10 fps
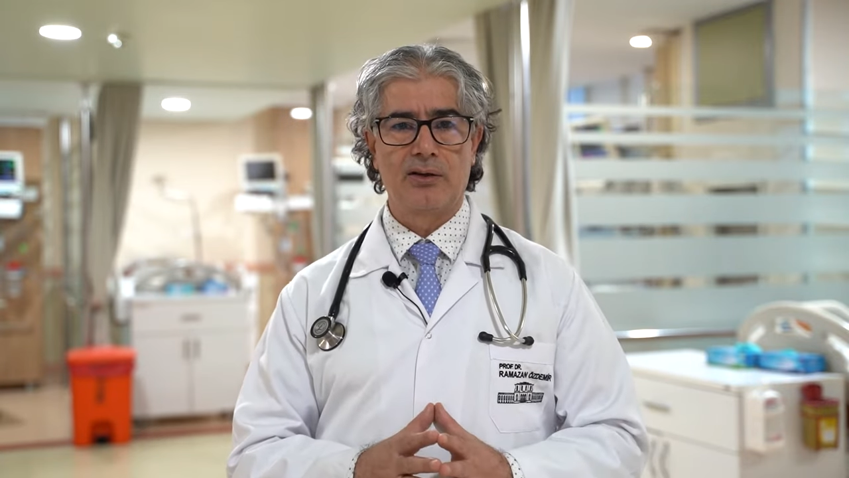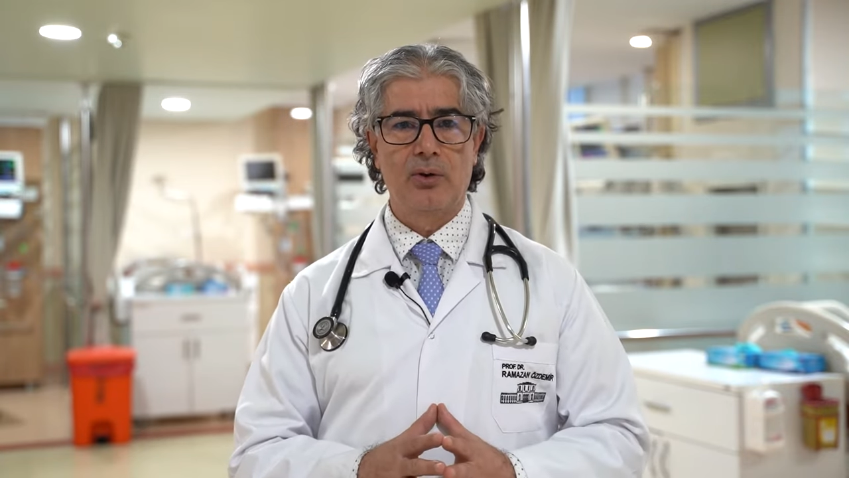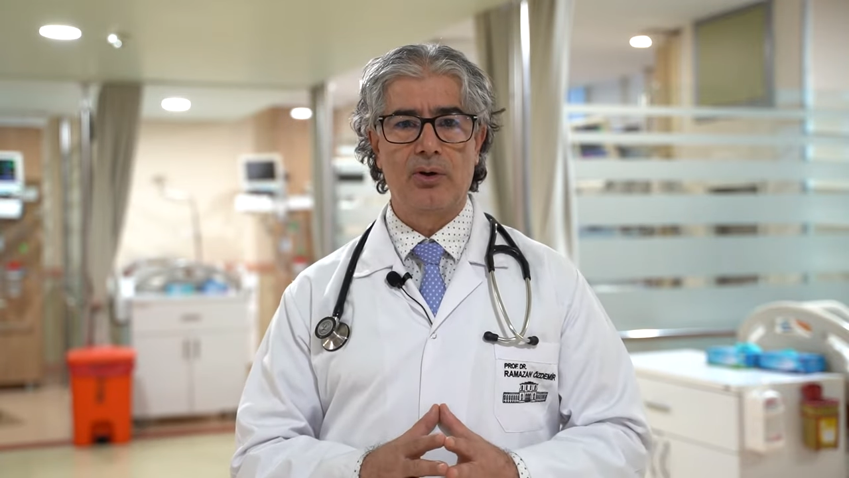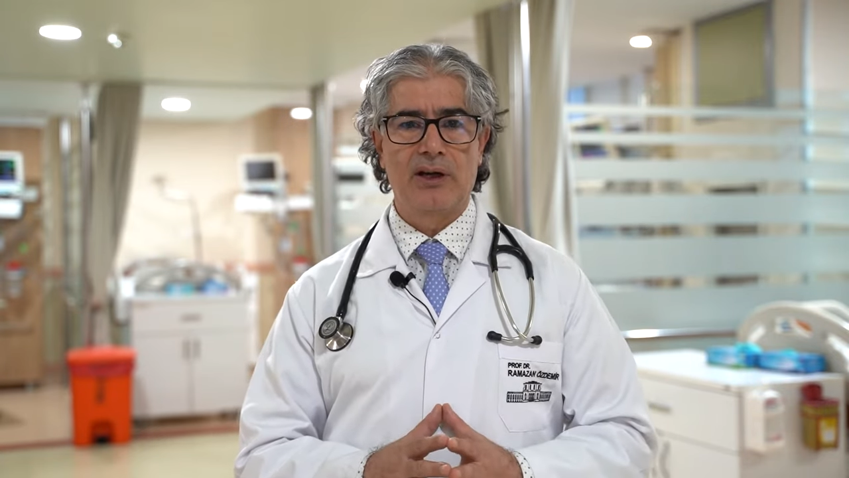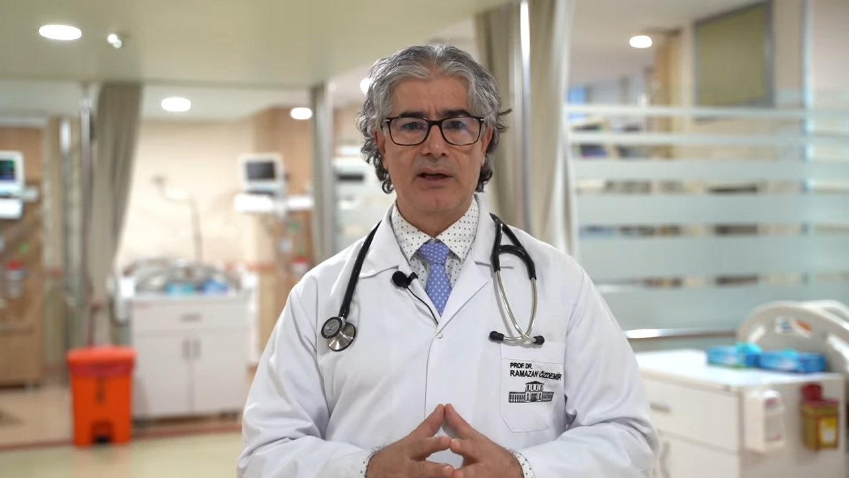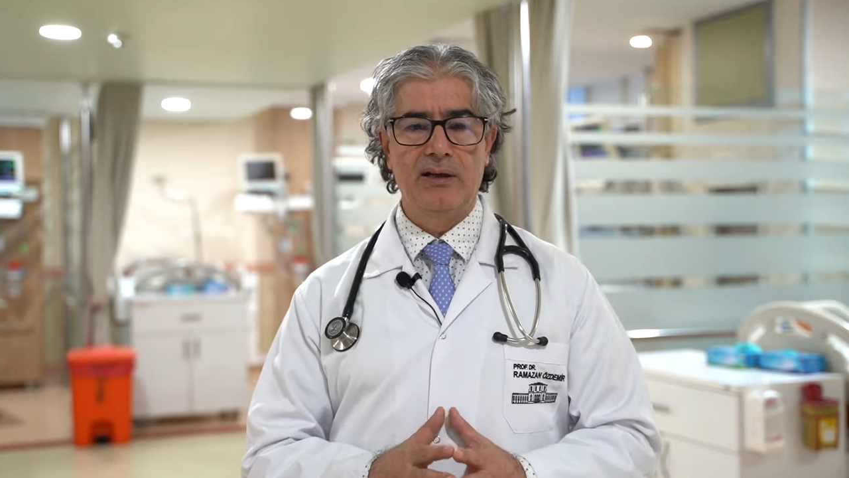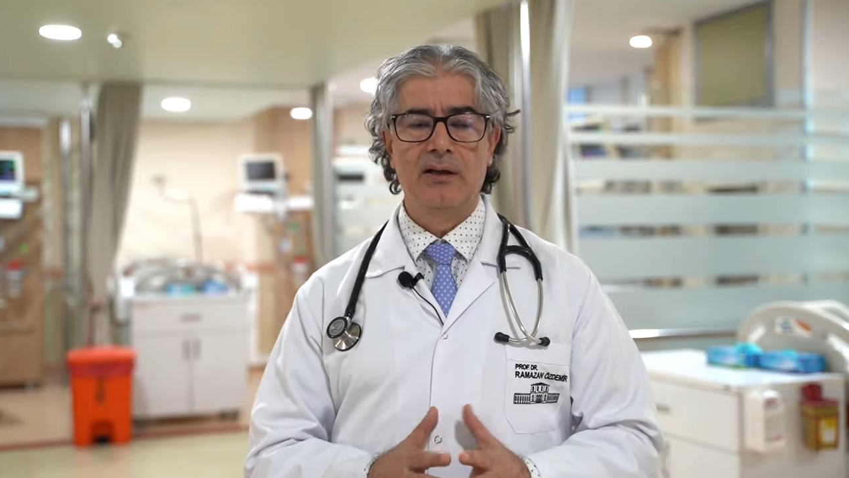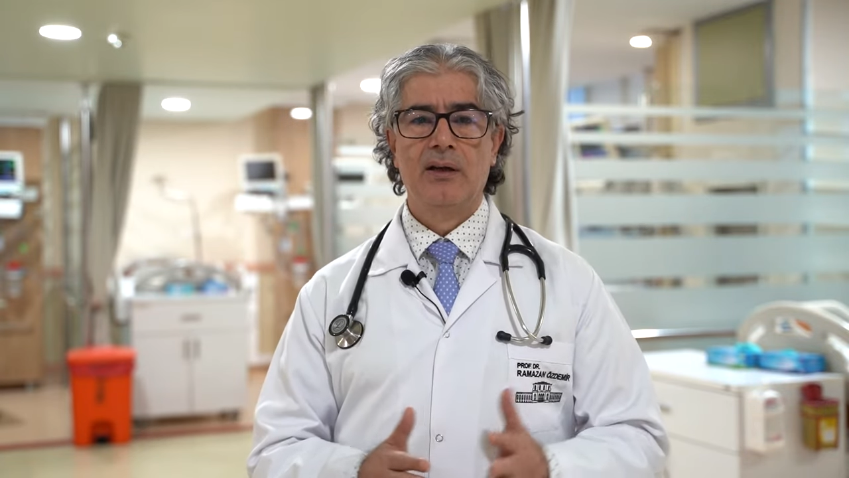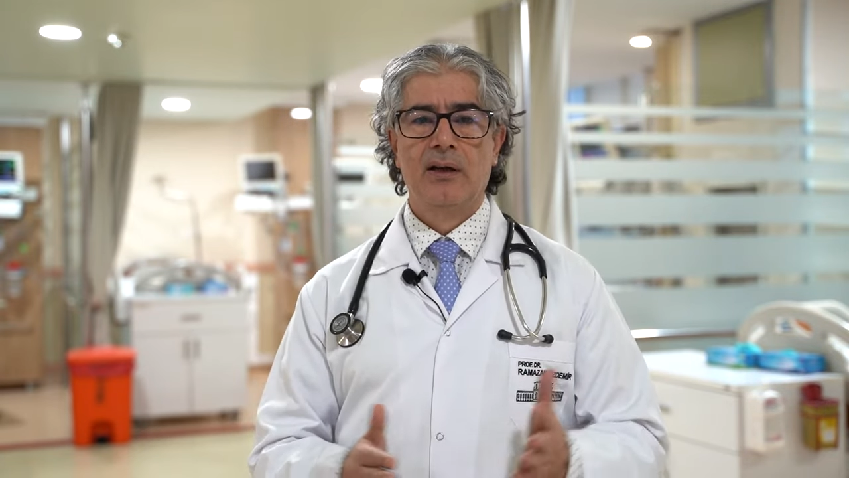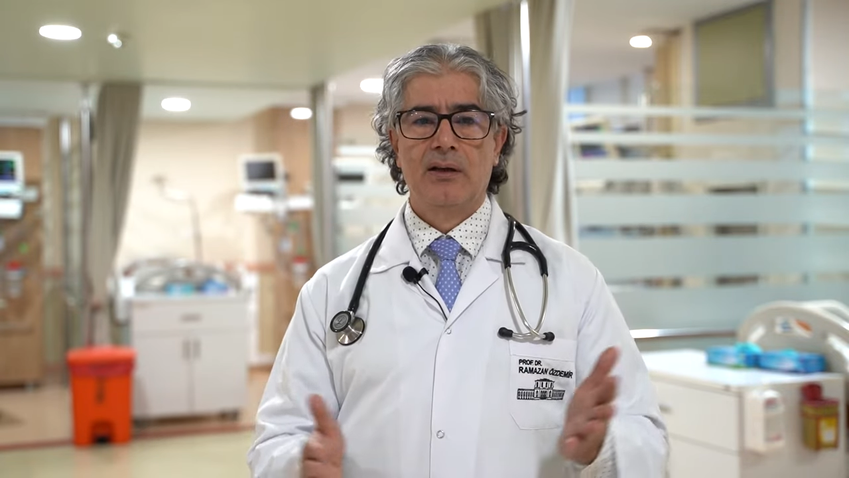örneğin
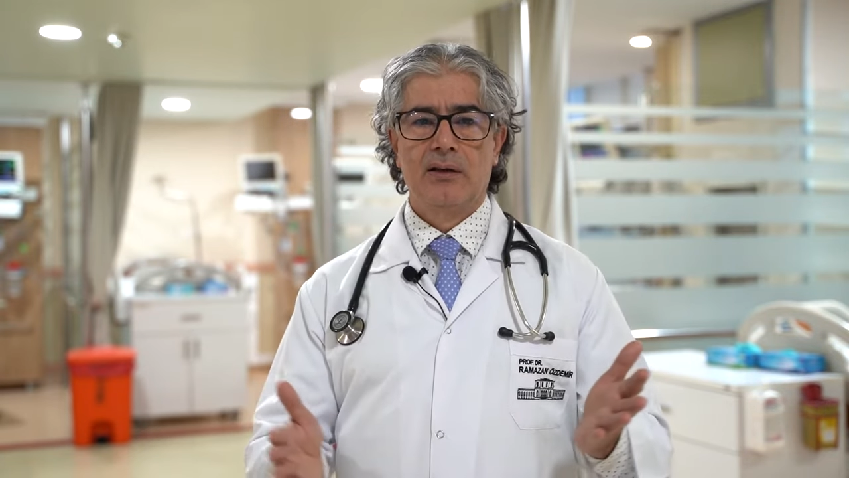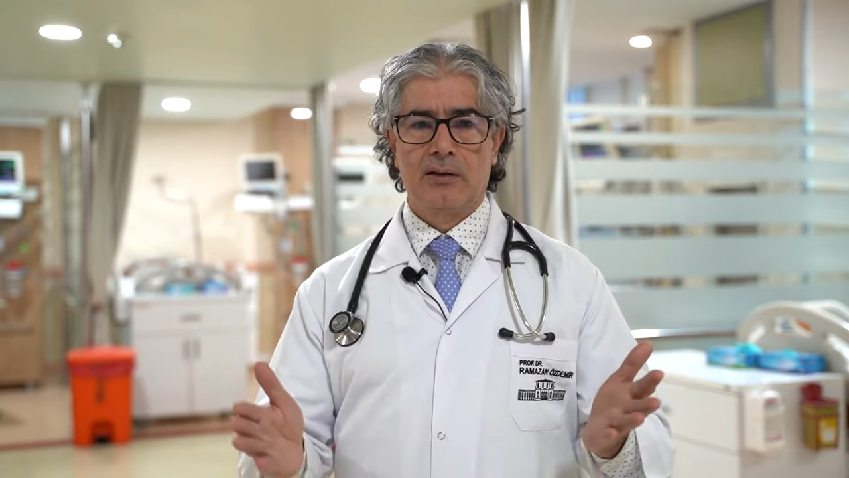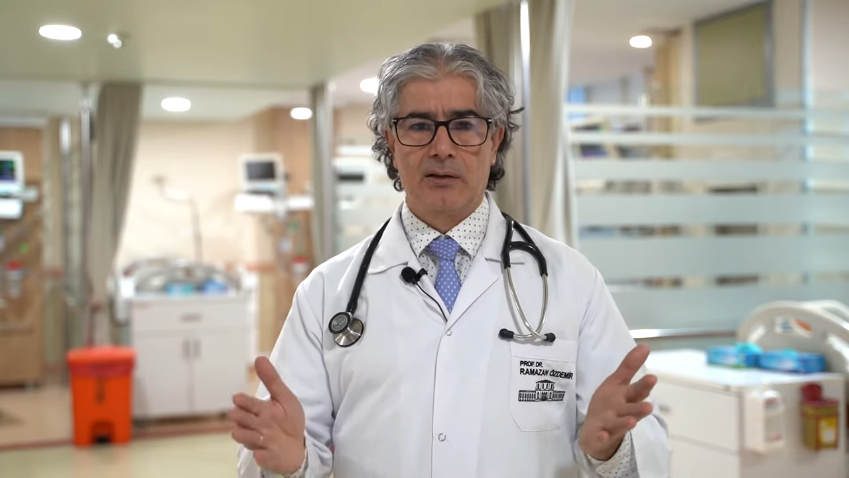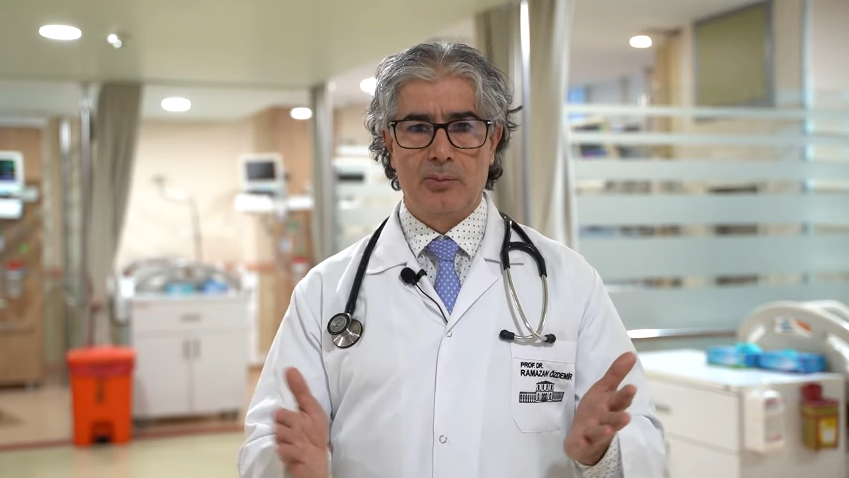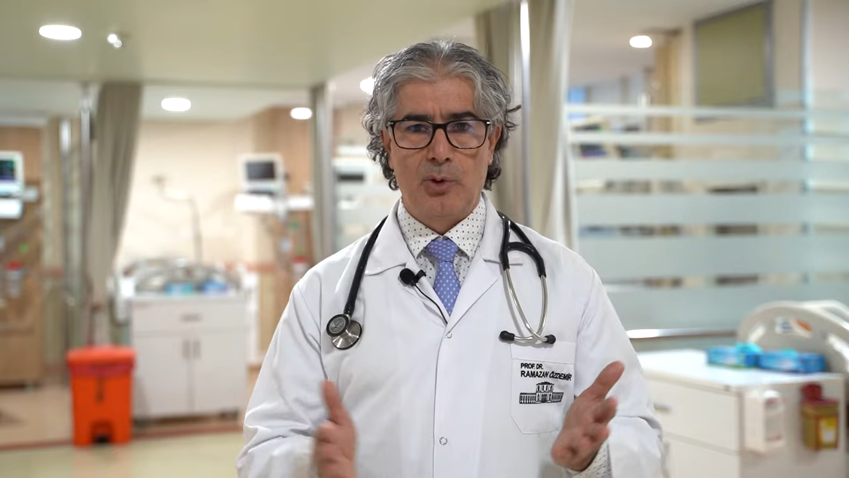e,